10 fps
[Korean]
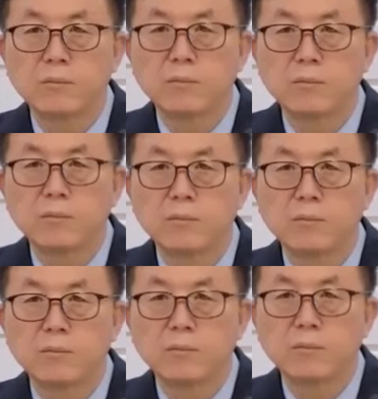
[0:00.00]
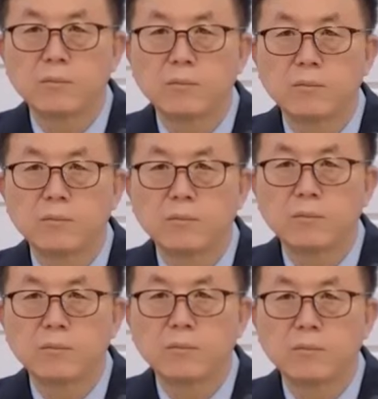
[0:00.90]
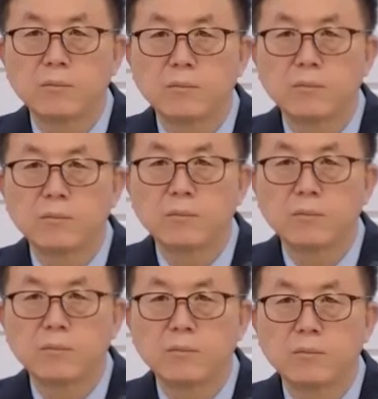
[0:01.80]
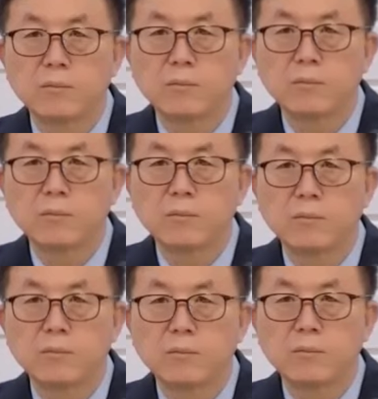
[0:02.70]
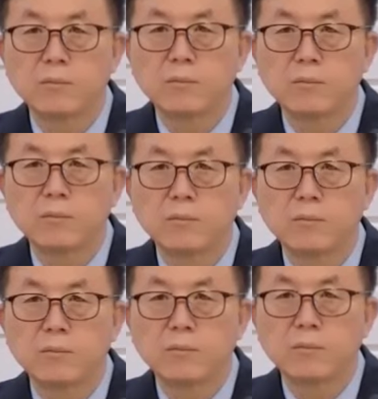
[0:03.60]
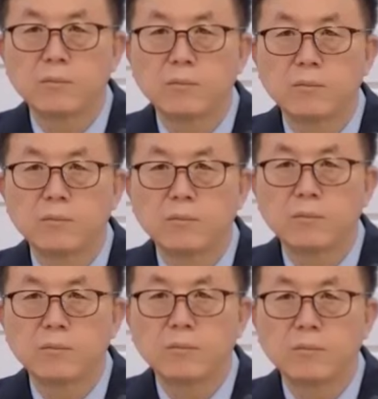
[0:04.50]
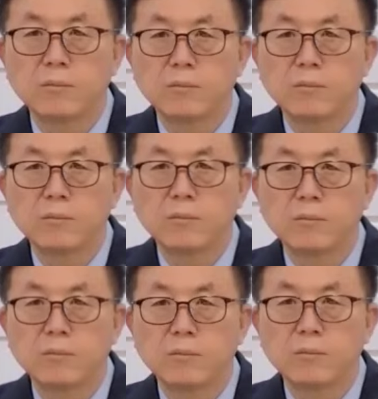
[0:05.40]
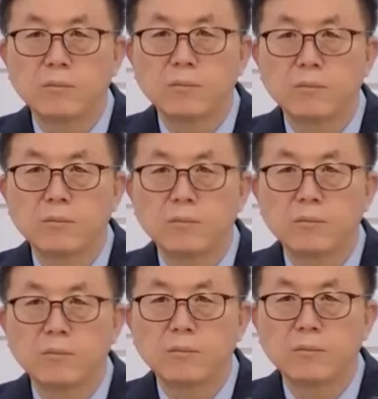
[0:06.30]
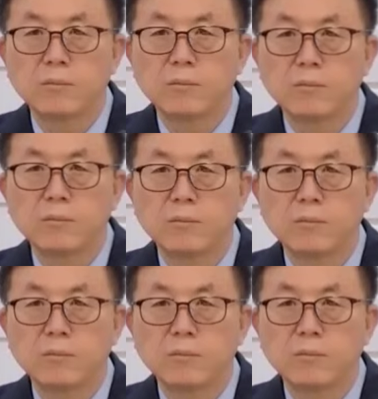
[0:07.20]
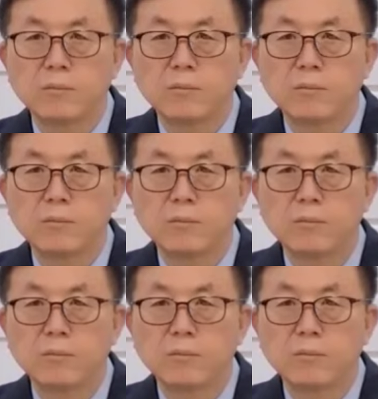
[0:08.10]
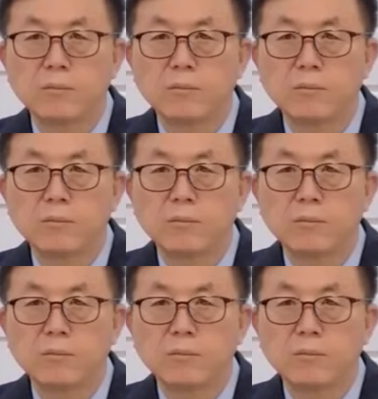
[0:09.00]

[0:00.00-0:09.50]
그래서 전도자의 삶을 평상시에 누리는 겁니다. 다니엘 보세요. 평상시에 하던 대로 기도했잖아요.